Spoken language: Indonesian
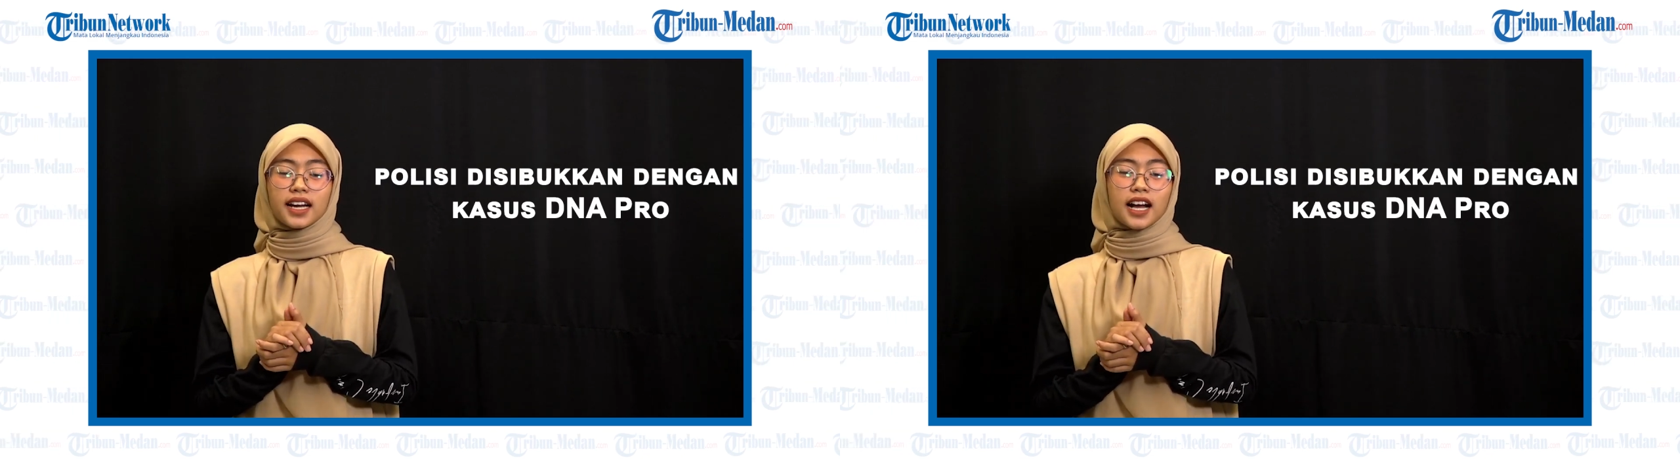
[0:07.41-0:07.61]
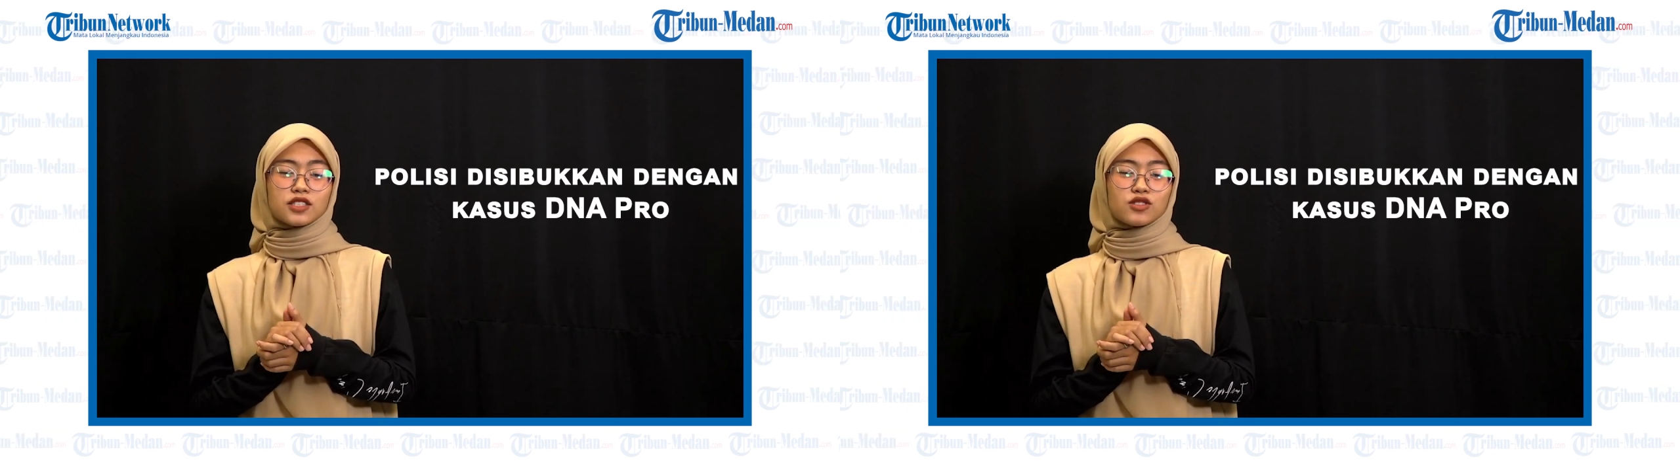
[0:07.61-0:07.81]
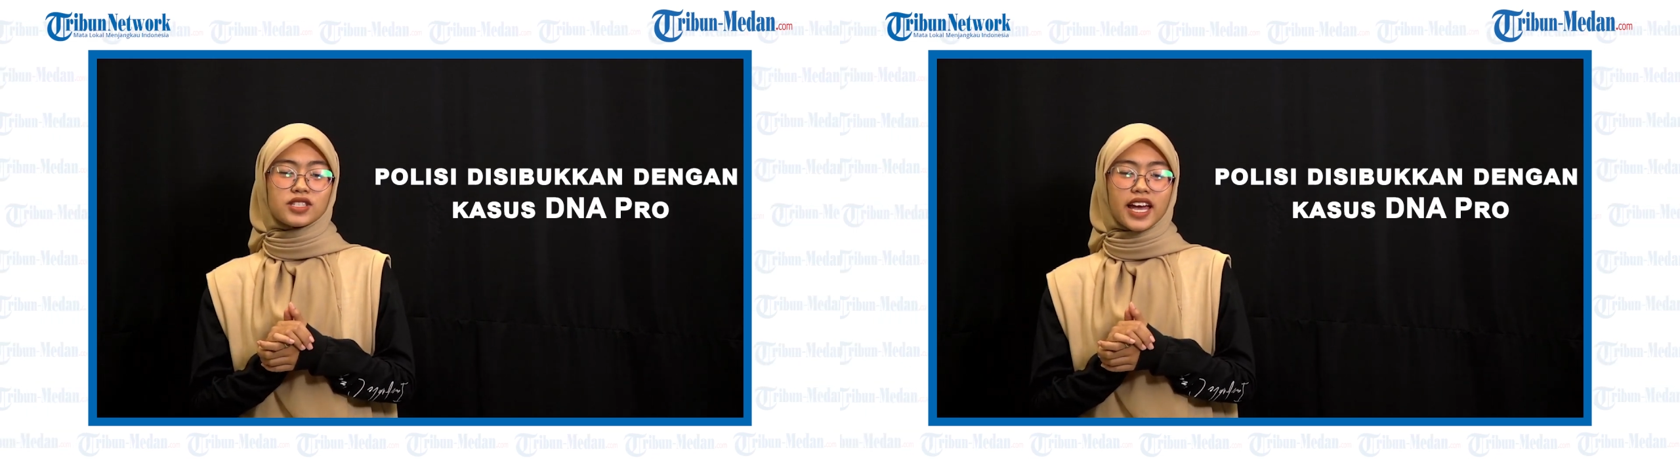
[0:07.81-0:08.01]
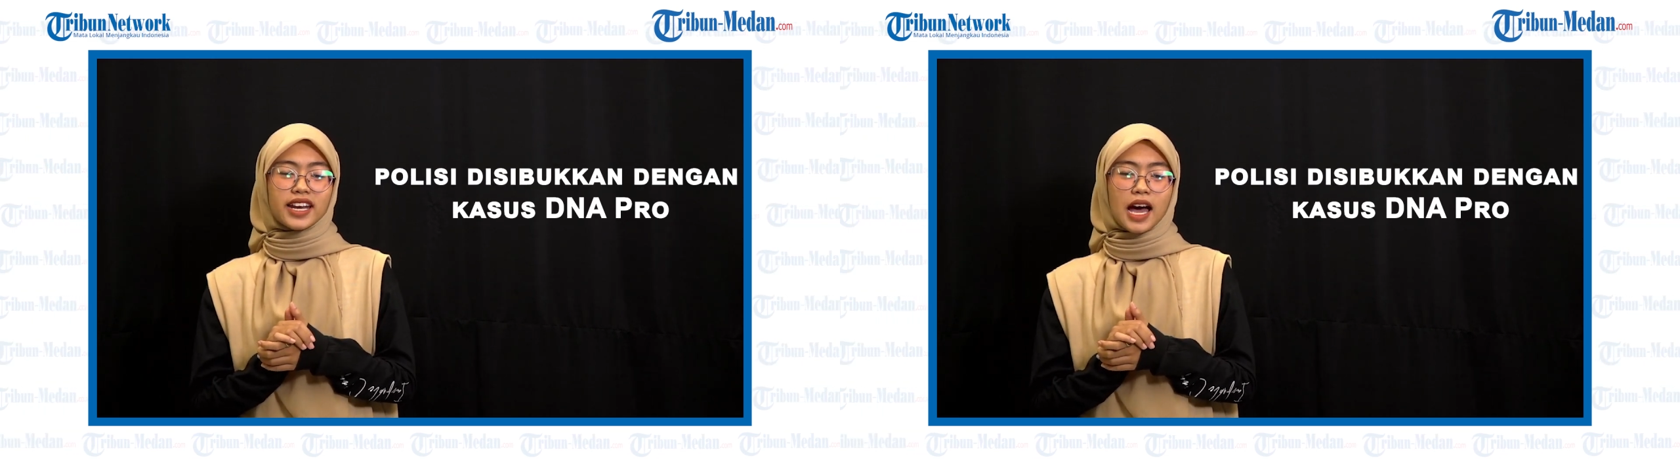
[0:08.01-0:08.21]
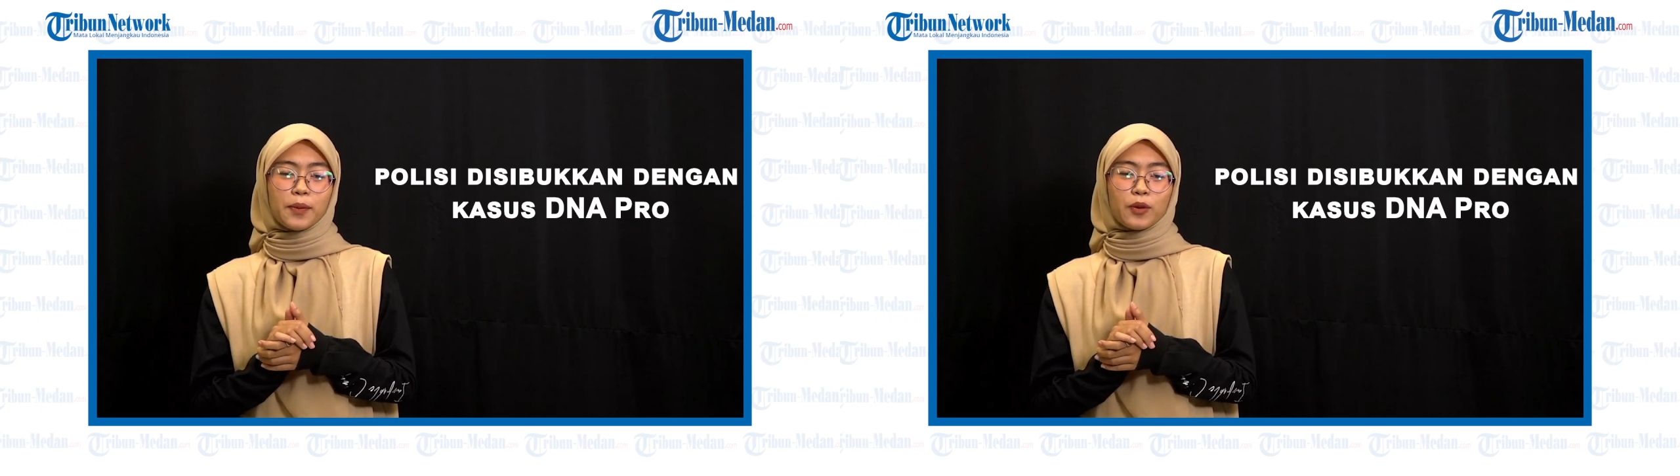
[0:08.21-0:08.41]
kasus
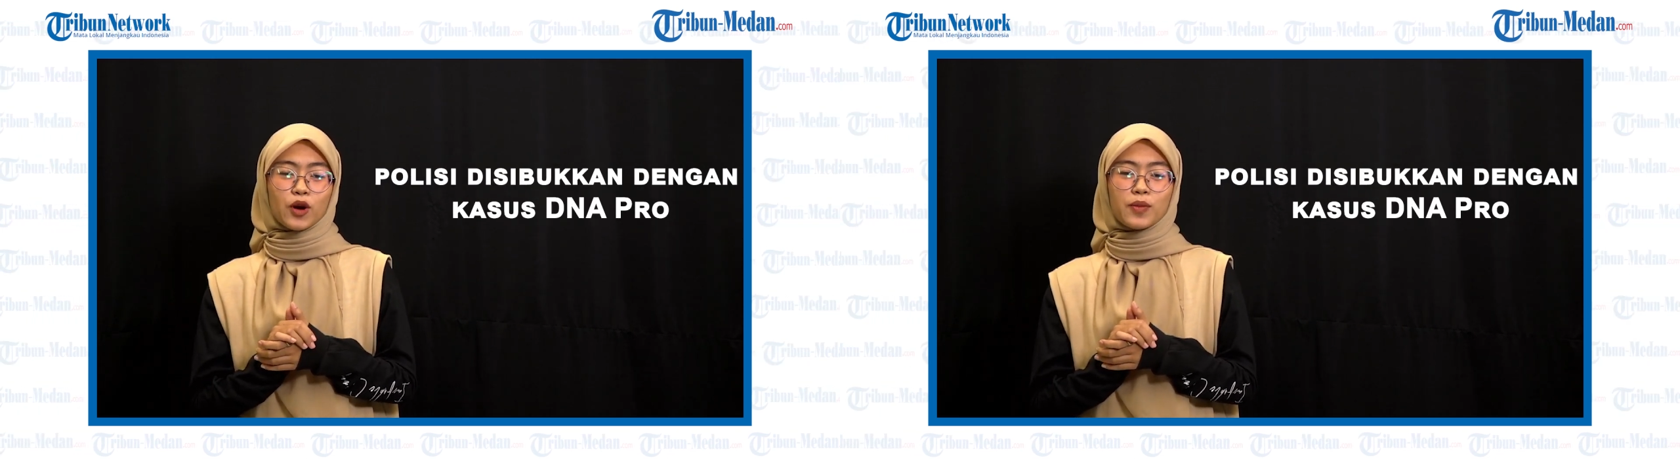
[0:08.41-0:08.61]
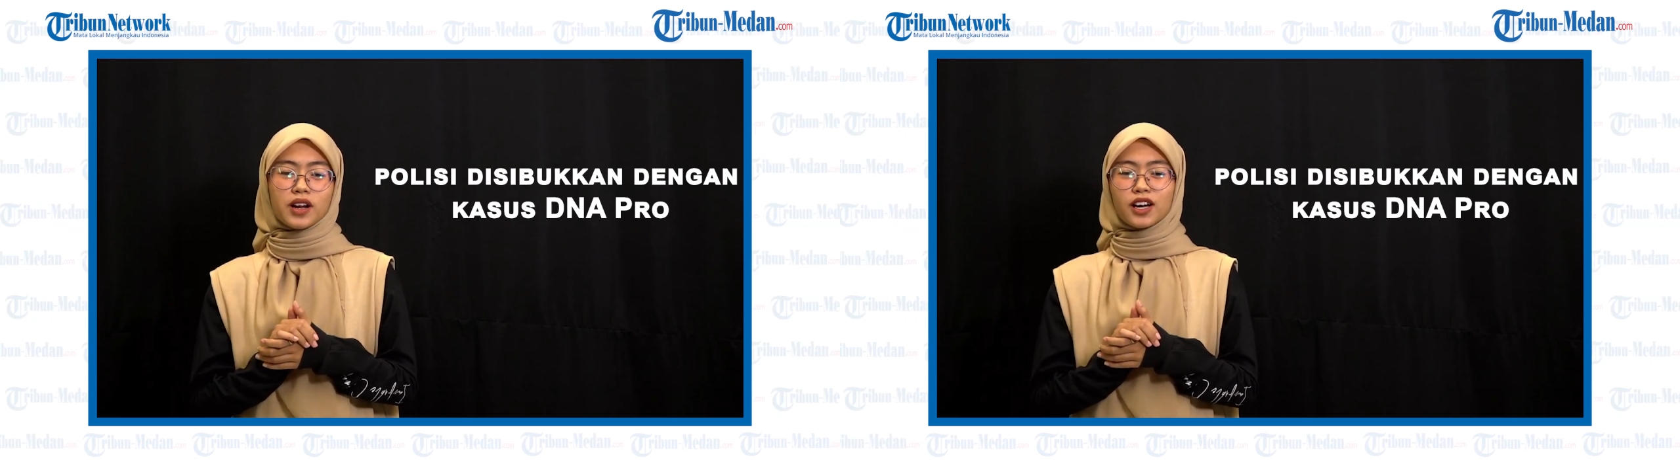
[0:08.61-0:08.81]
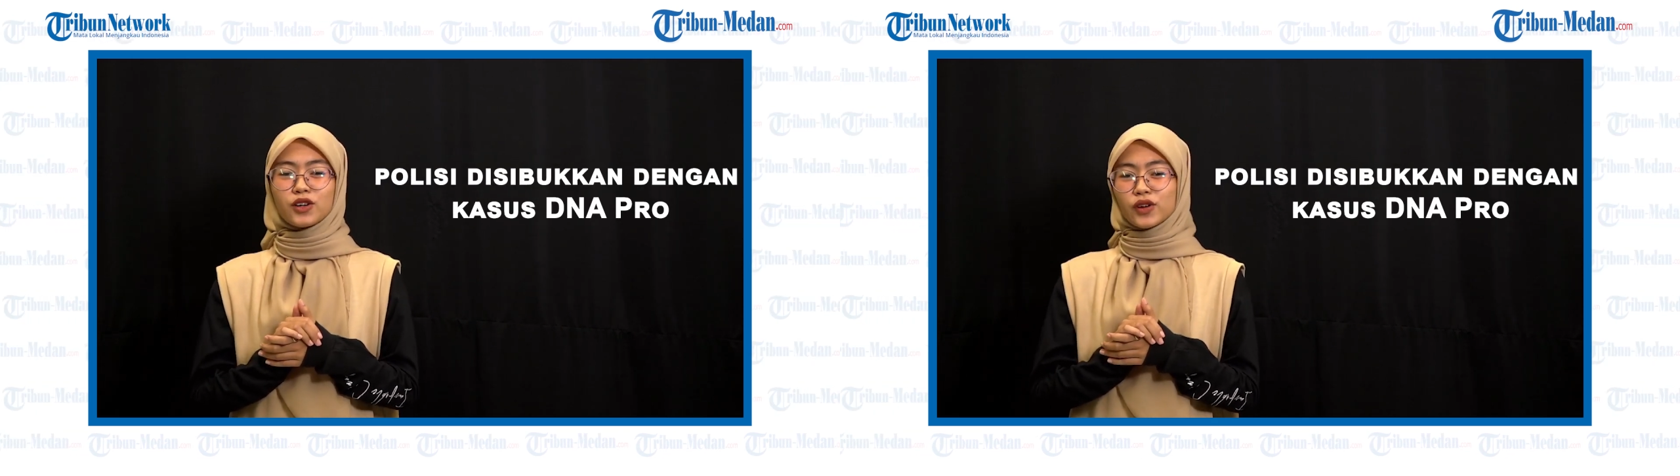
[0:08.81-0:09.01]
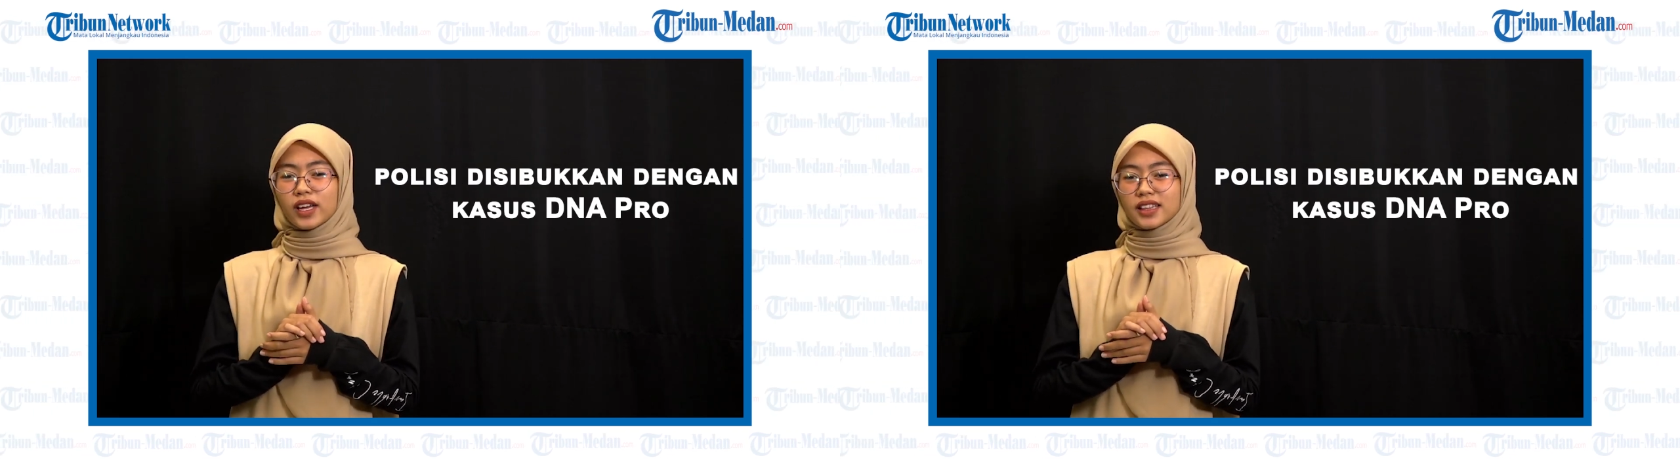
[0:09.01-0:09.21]
DNA Pro berkeduk